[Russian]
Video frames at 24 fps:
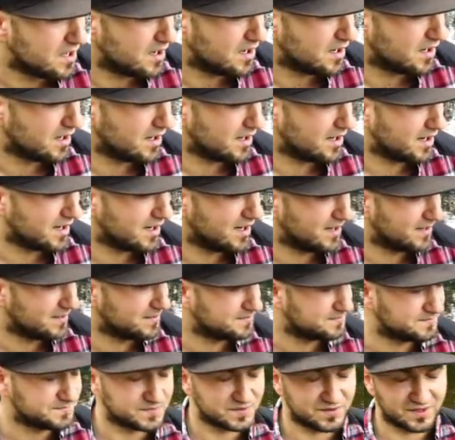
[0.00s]
24
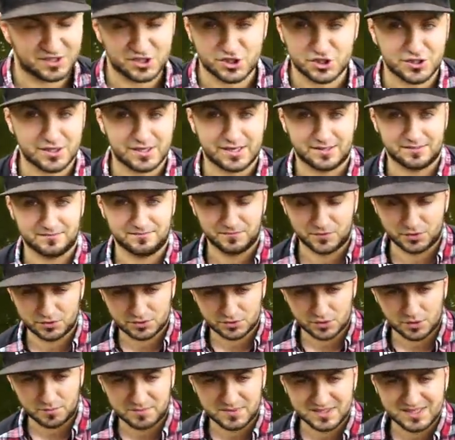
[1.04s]
а,
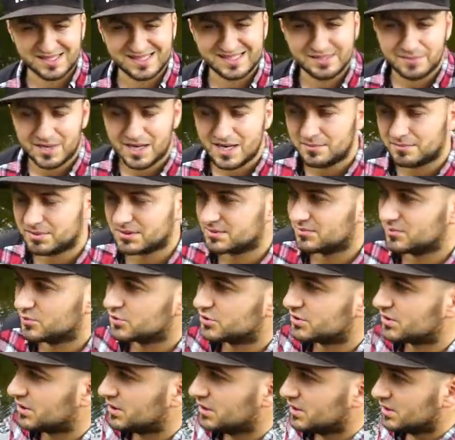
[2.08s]
нон-стоп мы не снимаем, потому
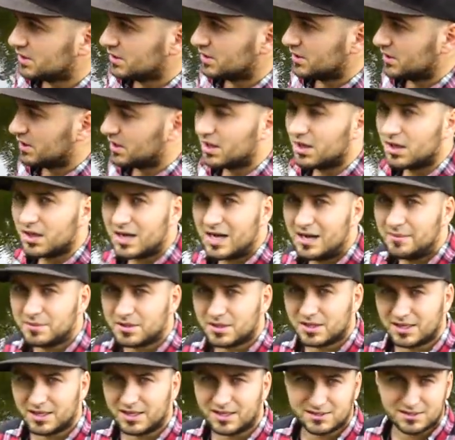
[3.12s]
что а,
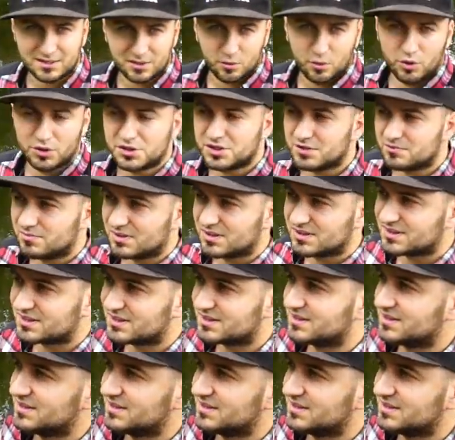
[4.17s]
камера это очень быстро